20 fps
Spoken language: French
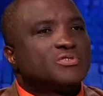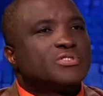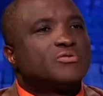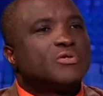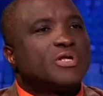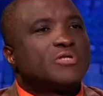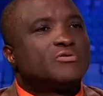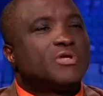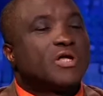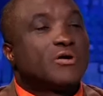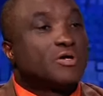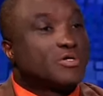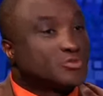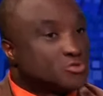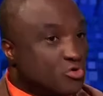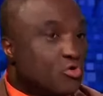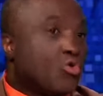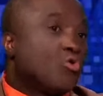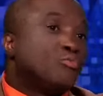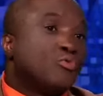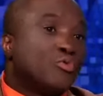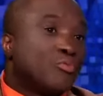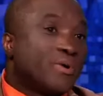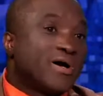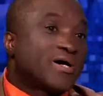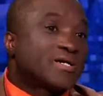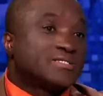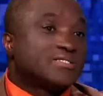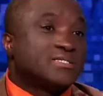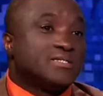aussi de la, relance, on ne peut
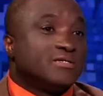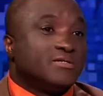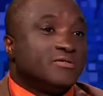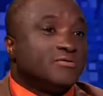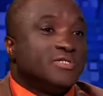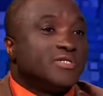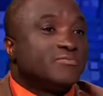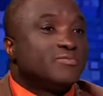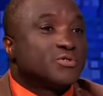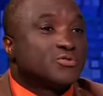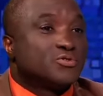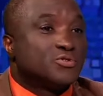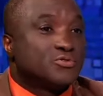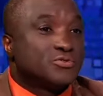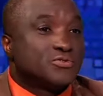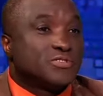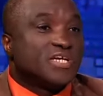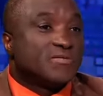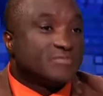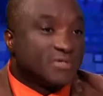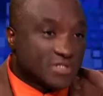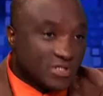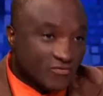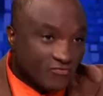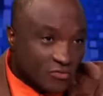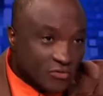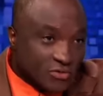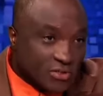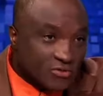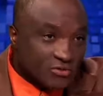pas rester uniquement sur le social parce qu'il
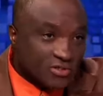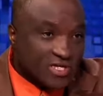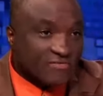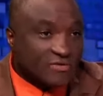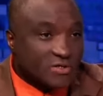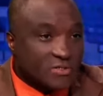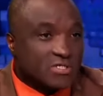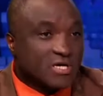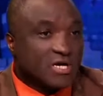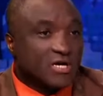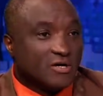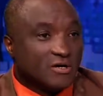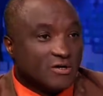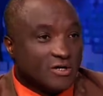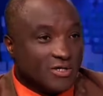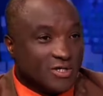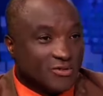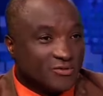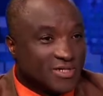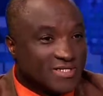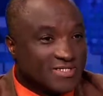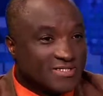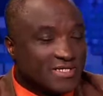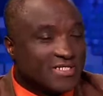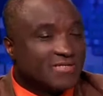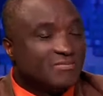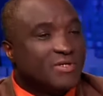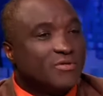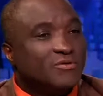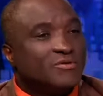faut aussi qu'on avance, euh, il nous reste
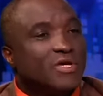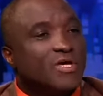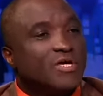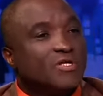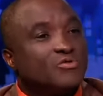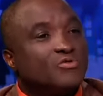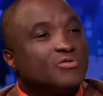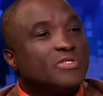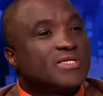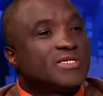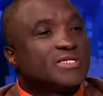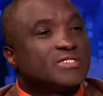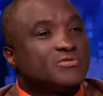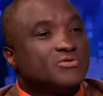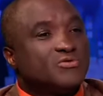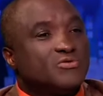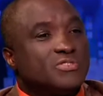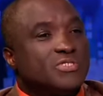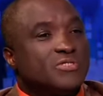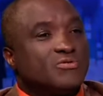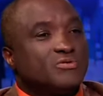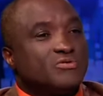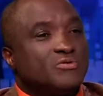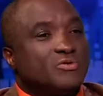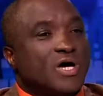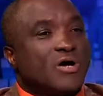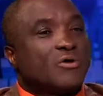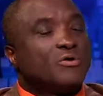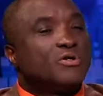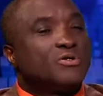7 minutes. Toute la question aussi de
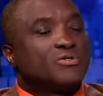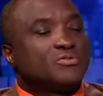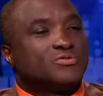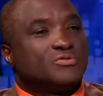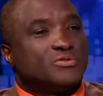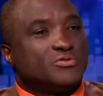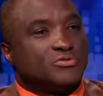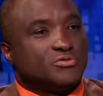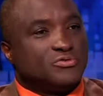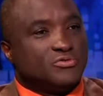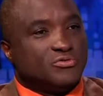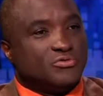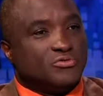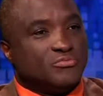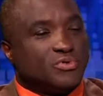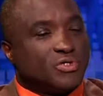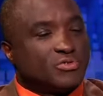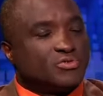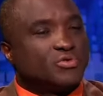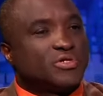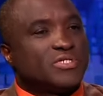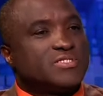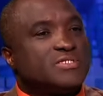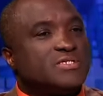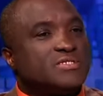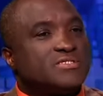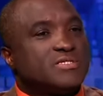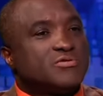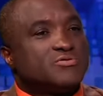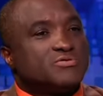la relance du plan
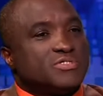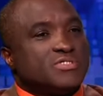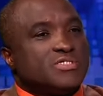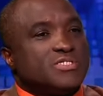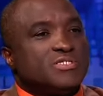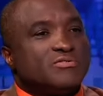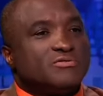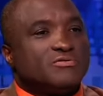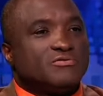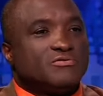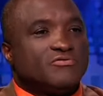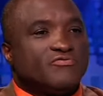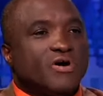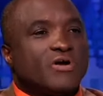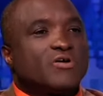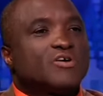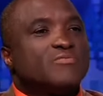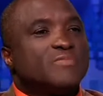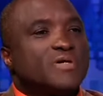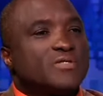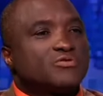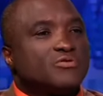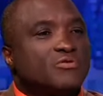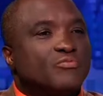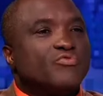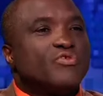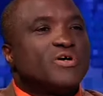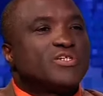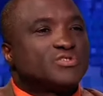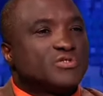touristique, c'est aussi de, voir comment est-ce qu'on
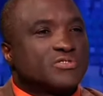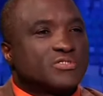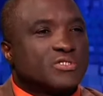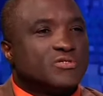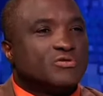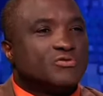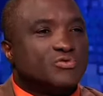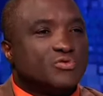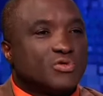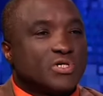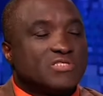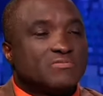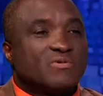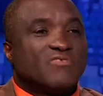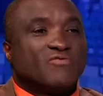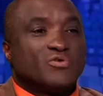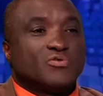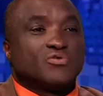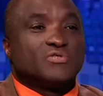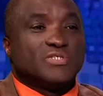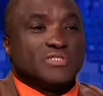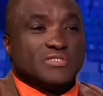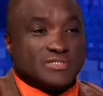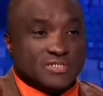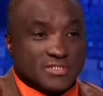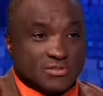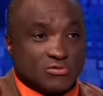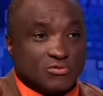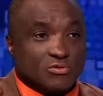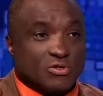peut agencer le tourisme en fonction des
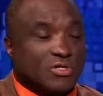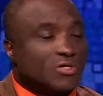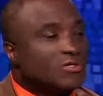saisons.